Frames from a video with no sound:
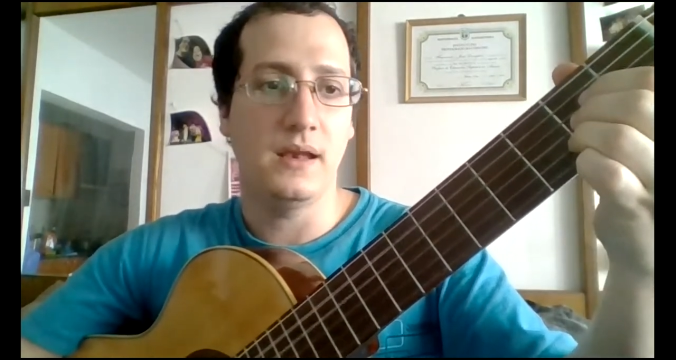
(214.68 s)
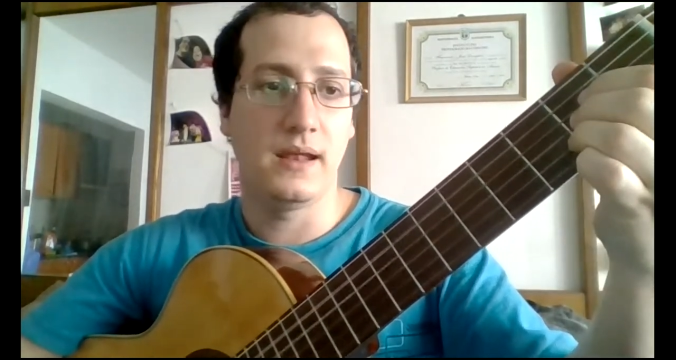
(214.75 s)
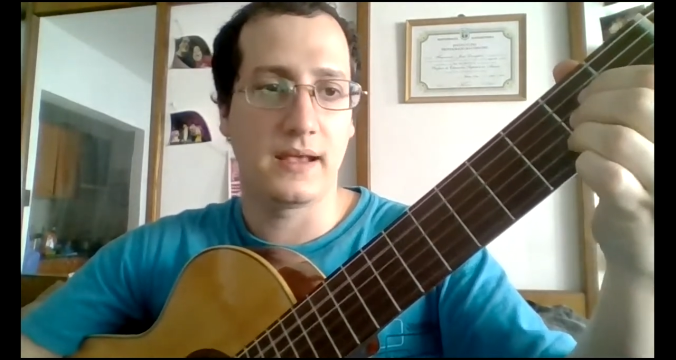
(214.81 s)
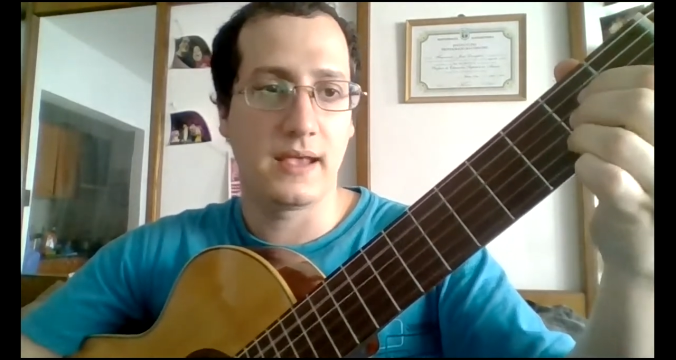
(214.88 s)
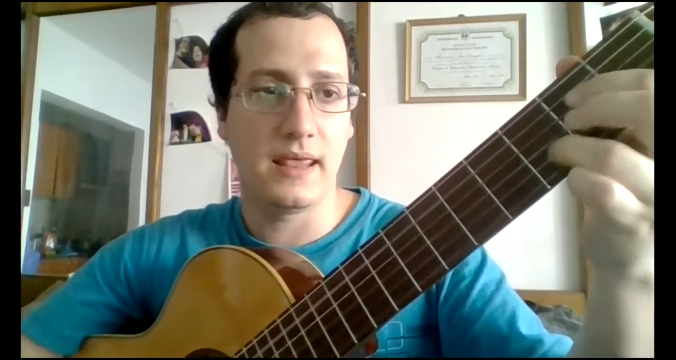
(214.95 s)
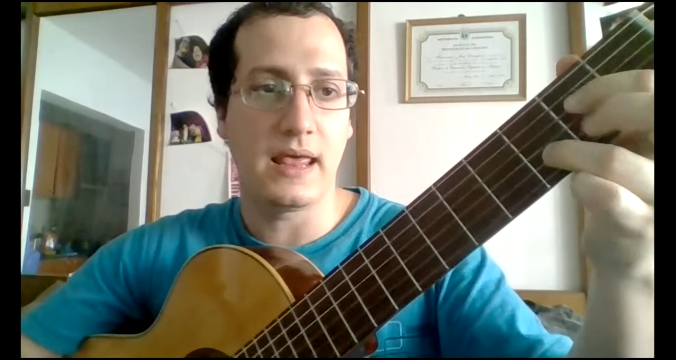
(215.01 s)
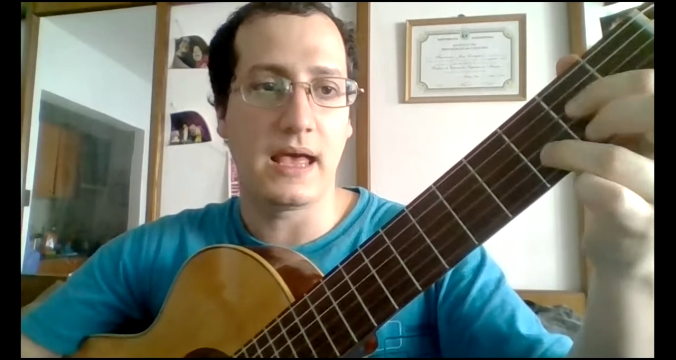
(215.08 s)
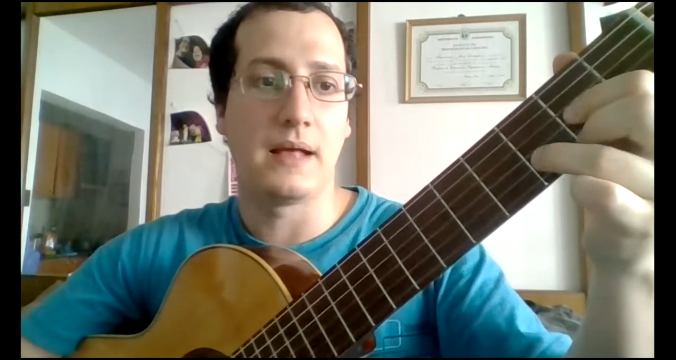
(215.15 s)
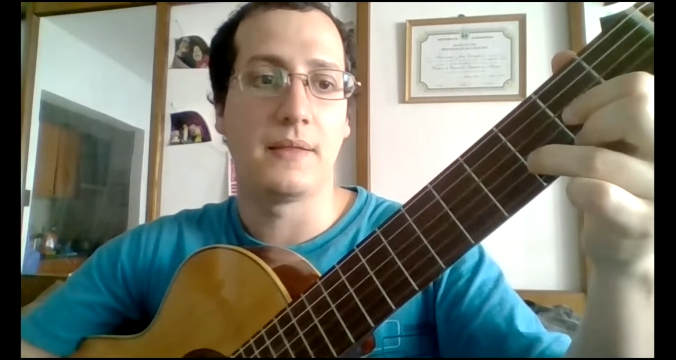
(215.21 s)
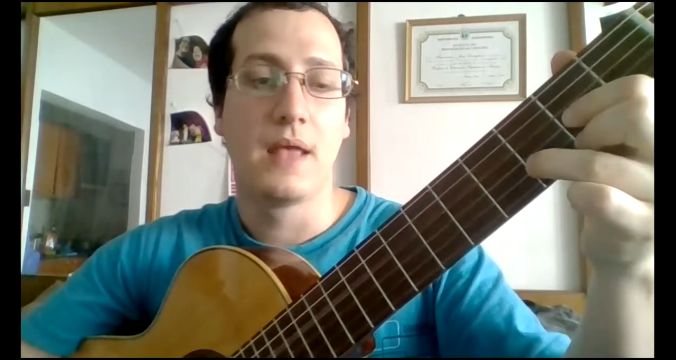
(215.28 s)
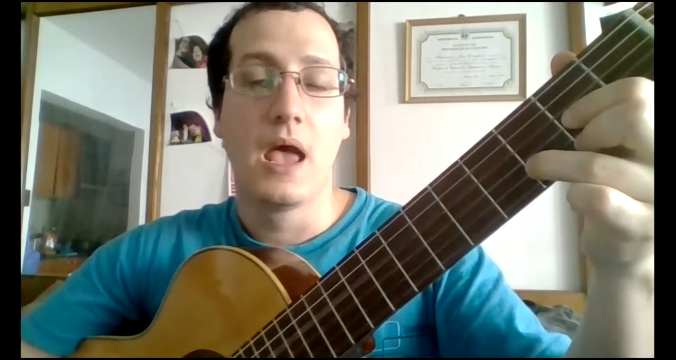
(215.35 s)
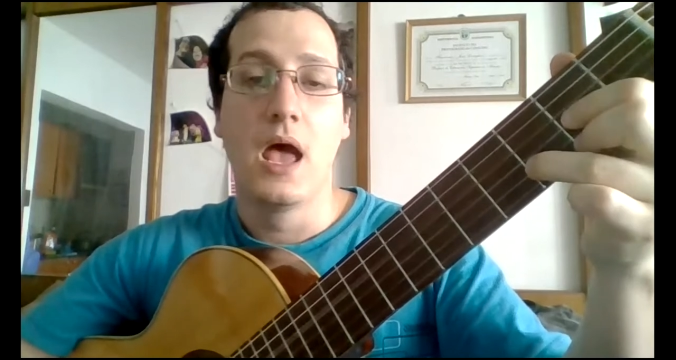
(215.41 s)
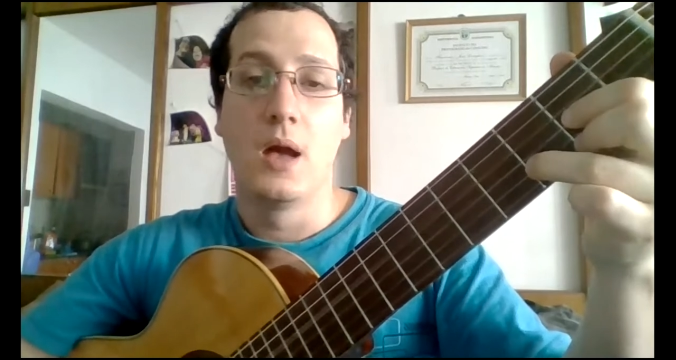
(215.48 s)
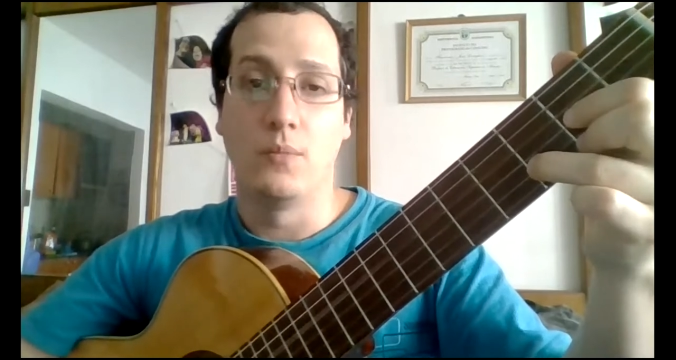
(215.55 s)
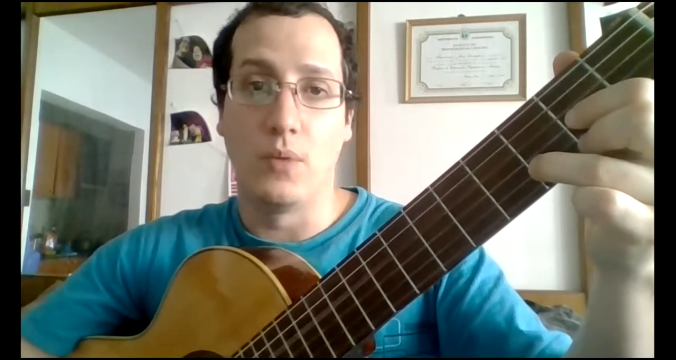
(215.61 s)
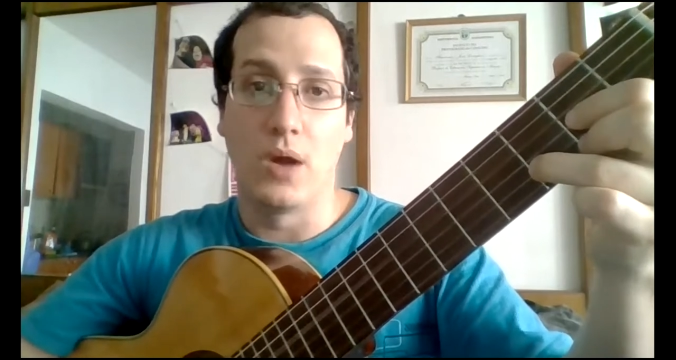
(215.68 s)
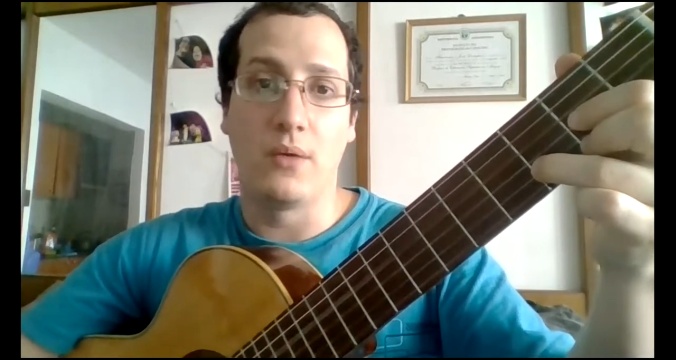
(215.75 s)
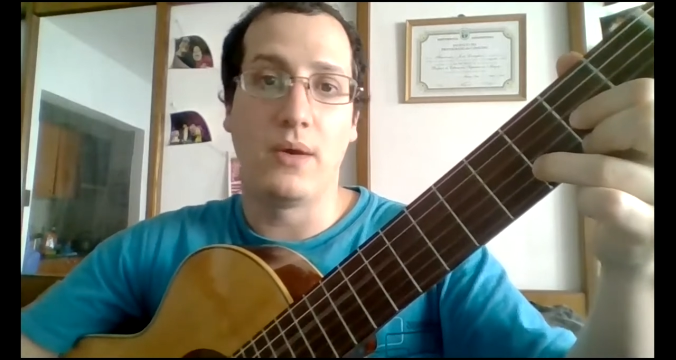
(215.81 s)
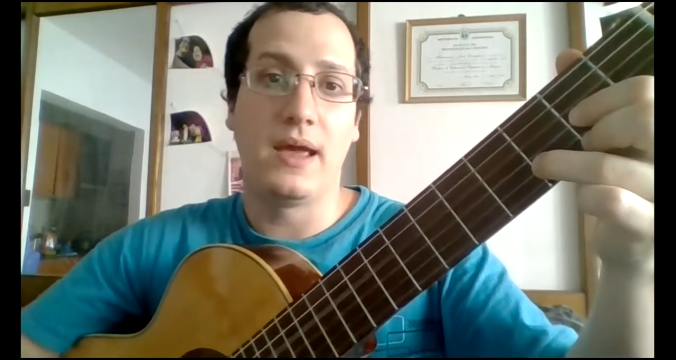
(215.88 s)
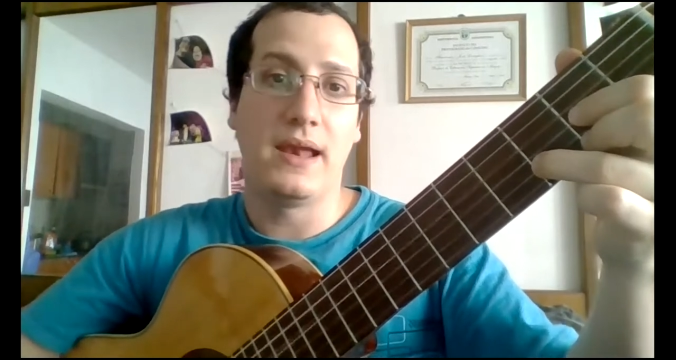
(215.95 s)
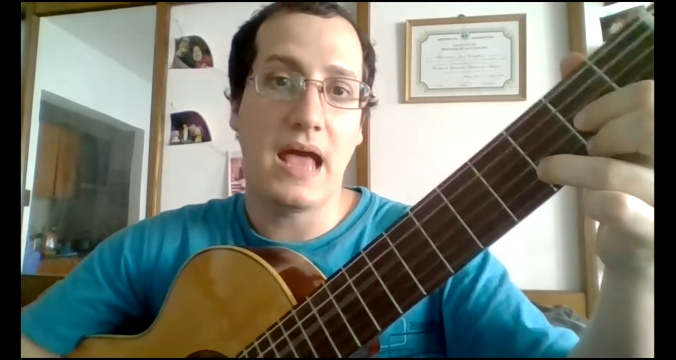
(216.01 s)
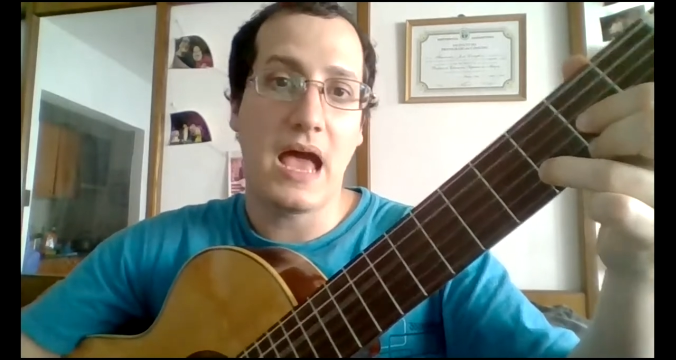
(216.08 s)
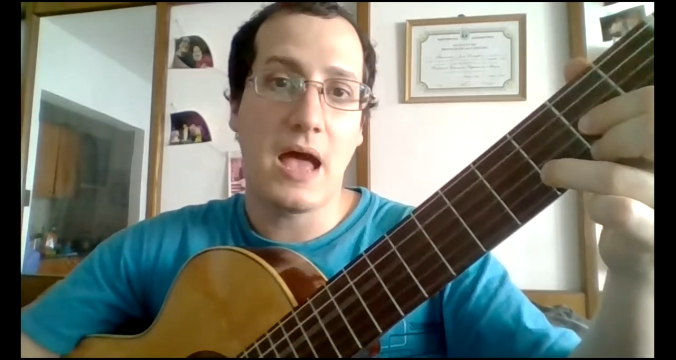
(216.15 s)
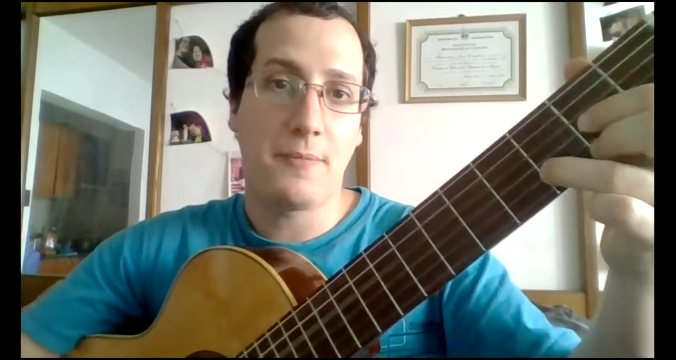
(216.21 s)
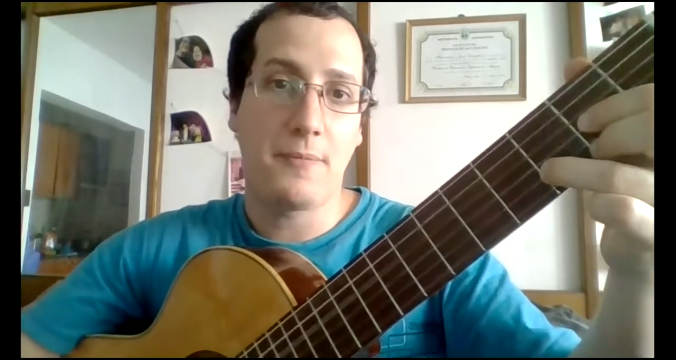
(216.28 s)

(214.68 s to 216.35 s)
queda, mueve las